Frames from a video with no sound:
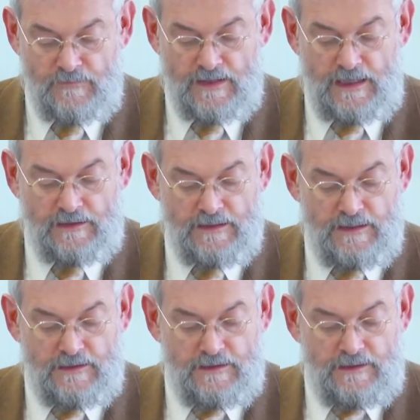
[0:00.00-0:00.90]
ja,
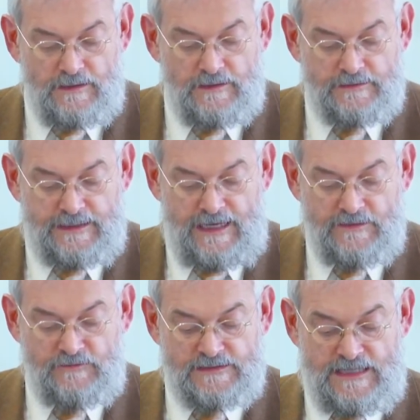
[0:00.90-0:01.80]
3,
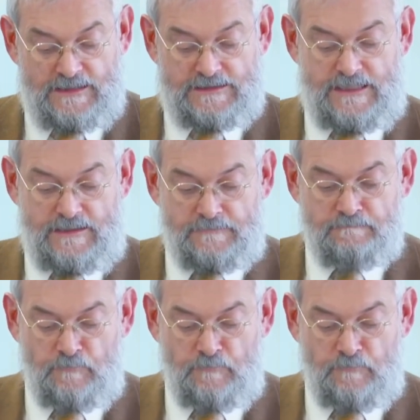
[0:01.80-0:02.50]
äh, Vers 18.